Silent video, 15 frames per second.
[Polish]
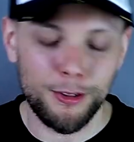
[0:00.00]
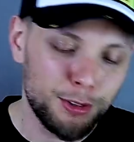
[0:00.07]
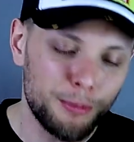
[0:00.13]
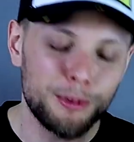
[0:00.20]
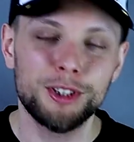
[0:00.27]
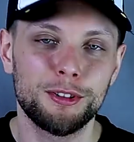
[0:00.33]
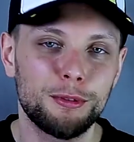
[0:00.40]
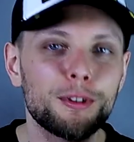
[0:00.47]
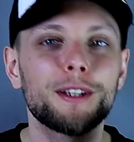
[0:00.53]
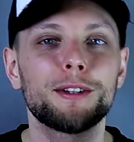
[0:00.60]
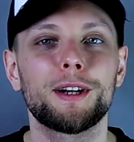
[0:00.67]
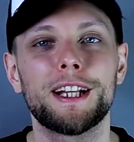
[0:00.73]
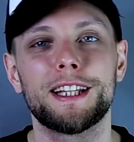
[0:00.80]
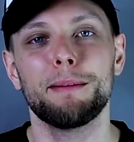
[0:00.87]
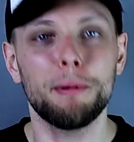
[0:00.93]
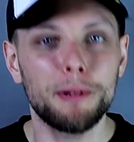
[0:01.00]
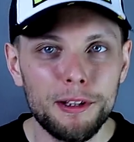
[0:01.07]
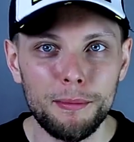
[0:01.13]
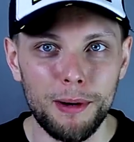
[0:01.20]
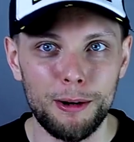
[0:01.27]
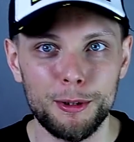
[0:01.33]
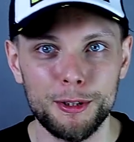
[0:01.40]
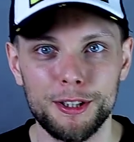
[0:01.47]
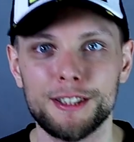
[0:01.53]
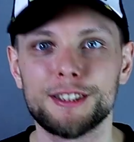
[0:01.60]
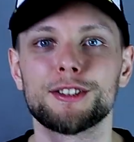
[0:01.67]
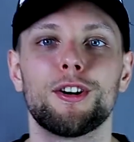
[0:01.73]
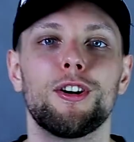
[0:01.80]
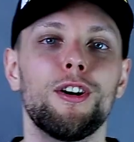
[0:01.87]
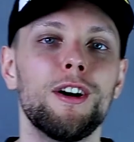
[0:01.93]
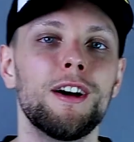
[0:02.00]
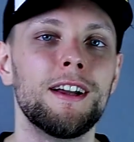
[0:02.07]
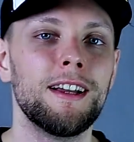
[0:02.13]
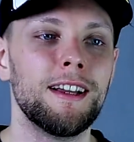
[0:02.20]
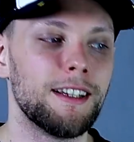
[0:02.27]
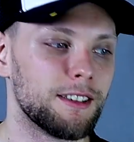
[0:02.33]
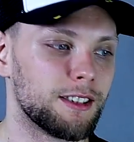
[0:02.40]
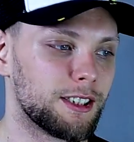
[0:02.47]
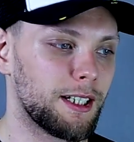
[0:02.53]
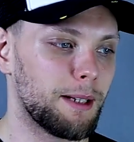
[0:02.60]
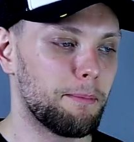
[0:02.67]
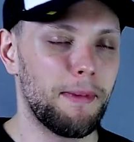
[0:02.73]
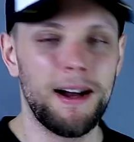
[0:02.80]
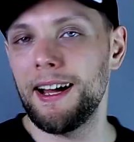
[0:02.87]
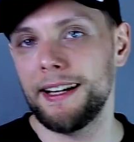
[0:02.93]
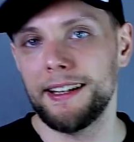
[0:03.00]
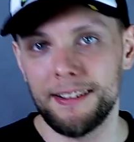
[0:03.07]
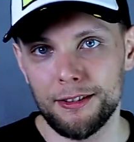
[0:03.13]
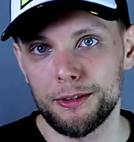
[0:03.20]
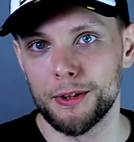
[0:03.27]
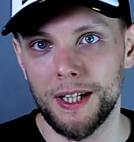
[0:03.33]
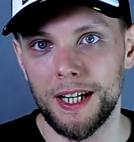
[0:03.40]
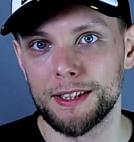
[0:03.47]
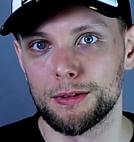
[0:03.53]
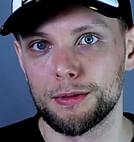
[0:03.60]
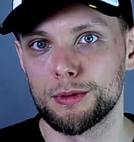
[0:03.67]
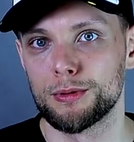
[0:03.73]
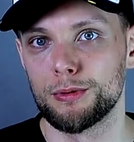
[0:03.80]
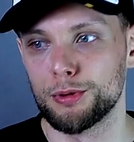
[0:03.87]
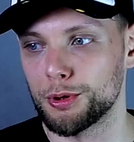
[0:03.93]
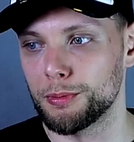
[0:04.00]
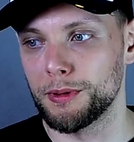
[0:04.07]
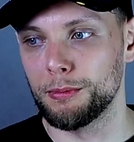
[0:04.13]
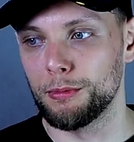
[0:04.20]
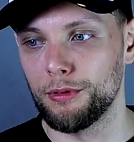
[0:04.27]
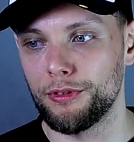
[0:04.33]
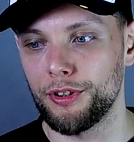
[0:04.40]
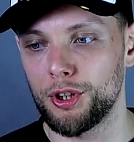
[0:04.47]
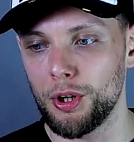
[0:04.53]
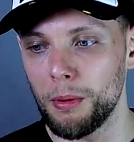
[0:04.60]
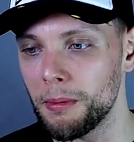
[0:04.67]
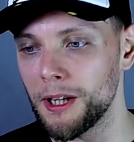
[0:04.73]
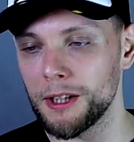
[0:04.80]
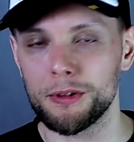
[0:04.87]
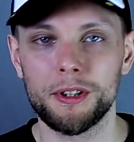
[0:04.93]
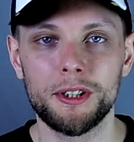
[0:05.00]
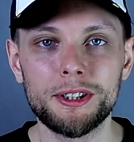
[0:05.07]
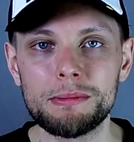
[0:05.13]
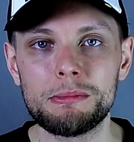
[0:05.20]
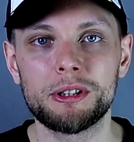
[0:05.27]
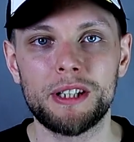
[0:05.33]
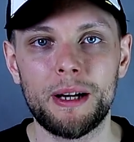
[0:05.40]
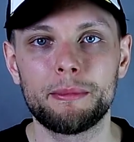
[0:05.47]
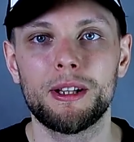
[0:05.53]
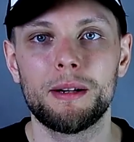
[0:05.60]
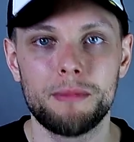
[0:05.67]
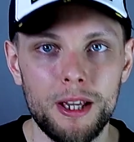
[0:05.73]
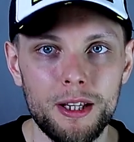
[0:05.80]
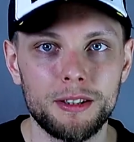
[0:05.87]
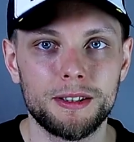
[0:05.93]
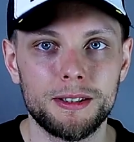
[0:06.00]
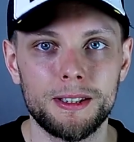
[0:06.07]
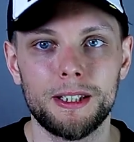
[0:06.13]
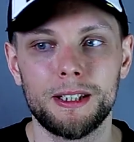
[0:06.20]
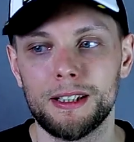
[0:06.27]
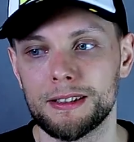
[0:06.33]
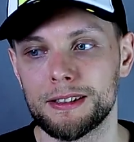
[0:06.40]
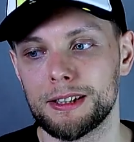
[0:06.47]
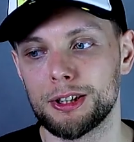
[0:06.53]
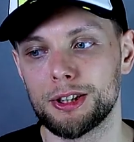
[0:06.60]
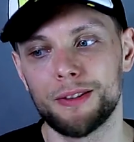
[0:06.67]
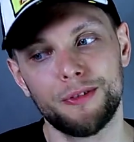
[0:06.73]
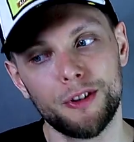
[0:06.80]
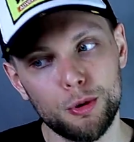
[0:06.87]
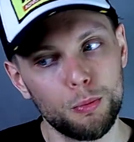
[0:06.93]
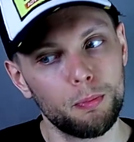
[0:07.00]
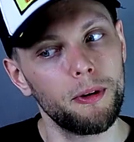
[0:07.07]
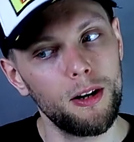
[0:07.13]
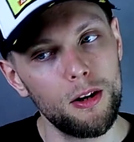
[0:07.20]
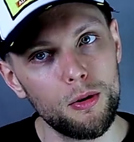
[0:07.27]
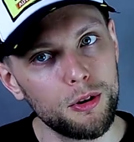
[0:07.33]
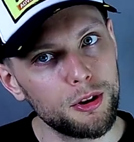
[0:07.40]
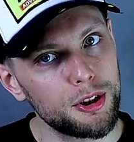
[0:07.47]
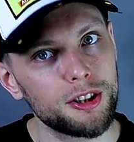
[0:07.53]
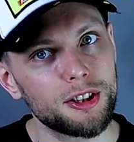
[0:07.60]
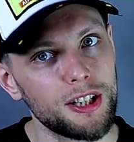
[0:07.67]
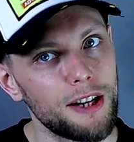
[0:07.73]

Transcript: to, co mi się tutaj trochę nie podobało, to jest to, że Mike od razu z ludźmi mówi: Dobra, to jedziemy tam na miejsce. I na zasadzie, wy tu pilnujcie